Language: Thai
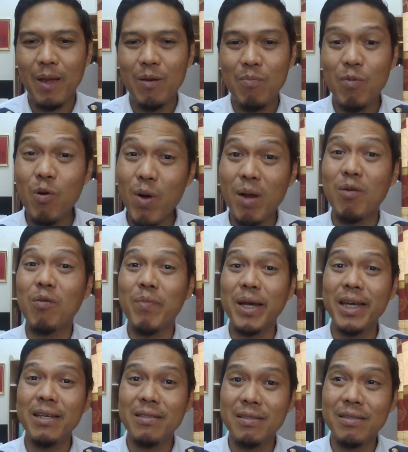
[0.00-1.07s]
เมื่อวานผม
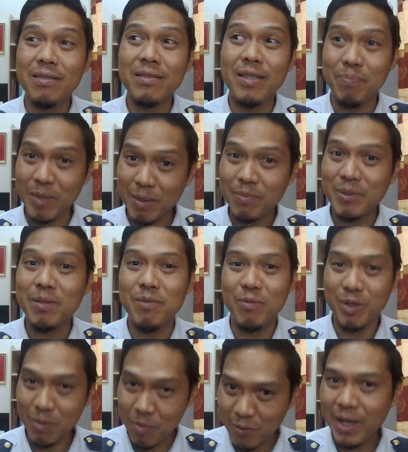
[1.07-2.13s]
ให้ติดเต็มสิบ
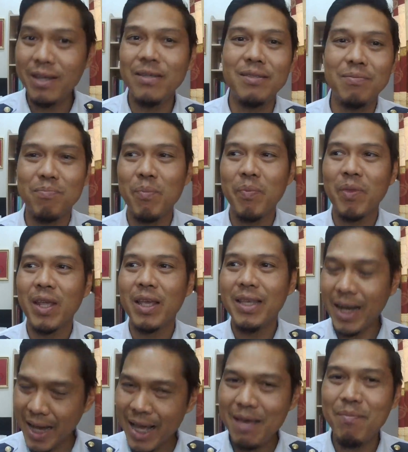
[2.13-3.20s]
วันนี้ผมให้
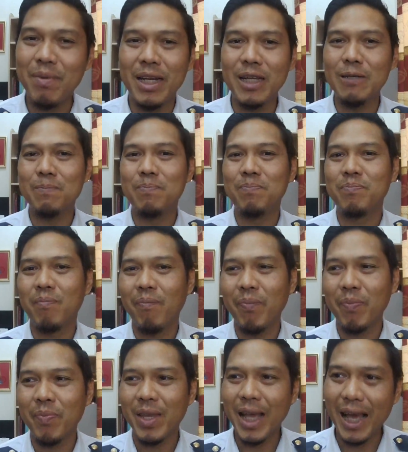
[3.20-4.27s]
ยังให้เหมือนเดิม
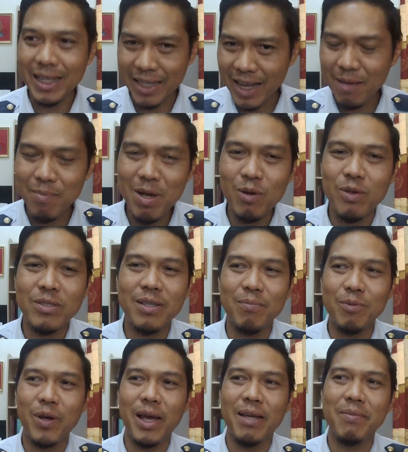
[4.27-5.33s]
อาจจะให้มากกว่าสิบ
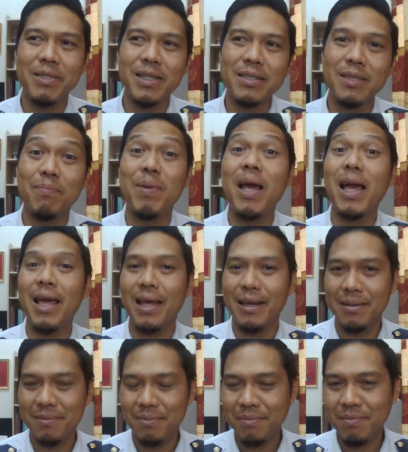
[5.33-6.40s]
หน่อยอาจจะเป็นสักสิบห้า
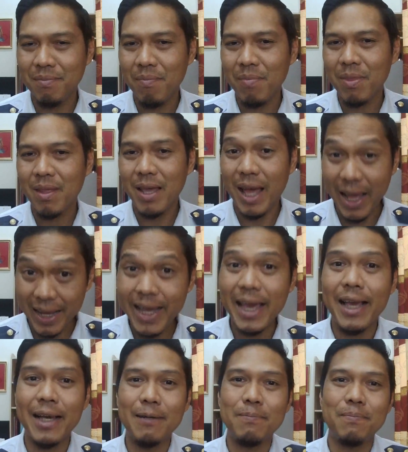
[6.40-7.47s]
หาเก่
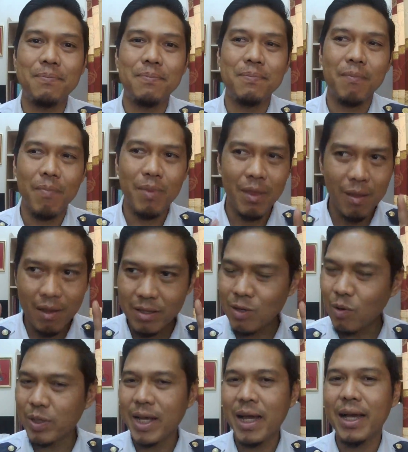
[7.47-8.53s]
งครับ
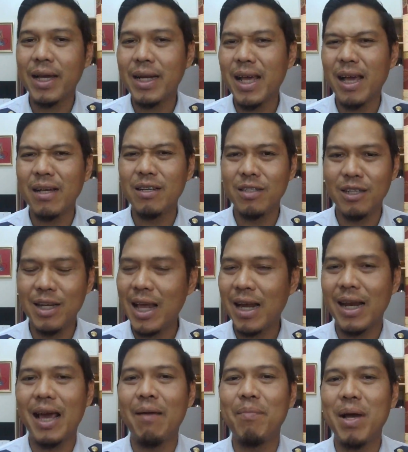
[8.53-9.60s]
ช่องทางการหาเงินมีหลาก
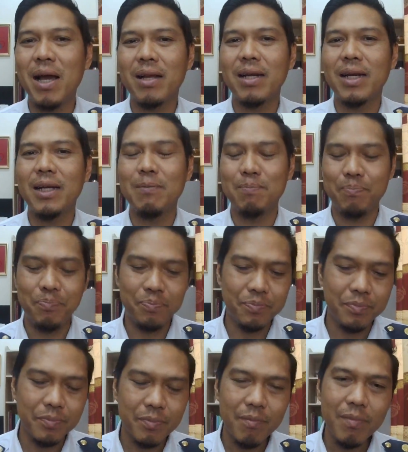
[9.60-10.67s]
หลายมากนะครับ
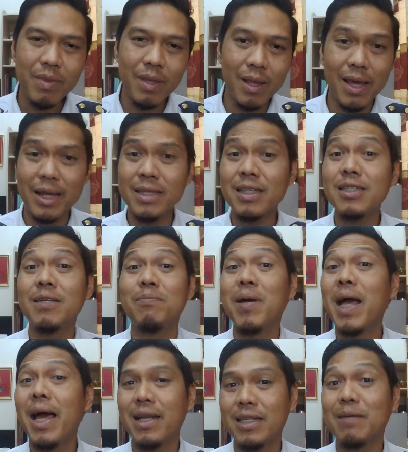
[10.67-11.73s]
นะสักสิบ
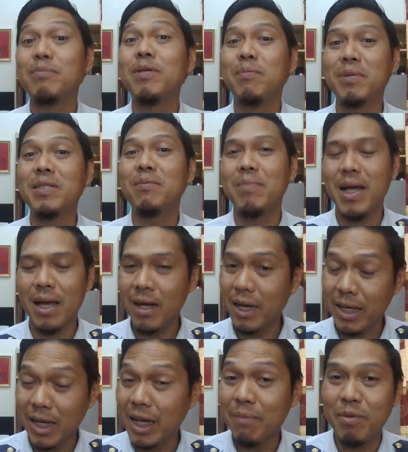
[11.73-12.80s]
ห้าเต็มสิบไม่สิบห้าเล
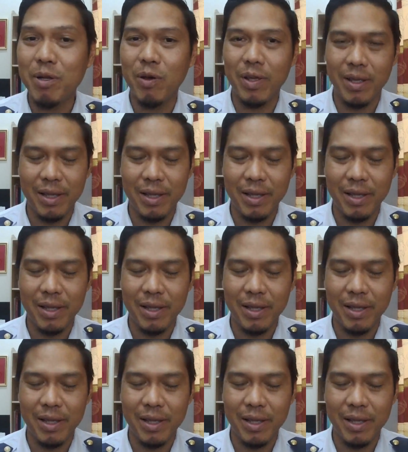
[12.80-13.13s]
ยเกินไปหน่อย